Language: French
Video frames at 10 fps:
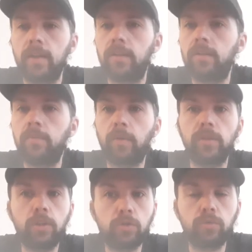euh, prend
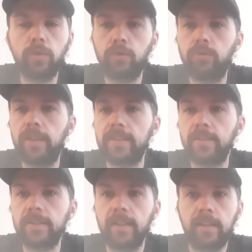des shoots dans tous les
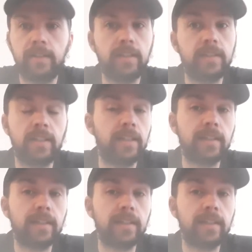sens et c'est ce qu'il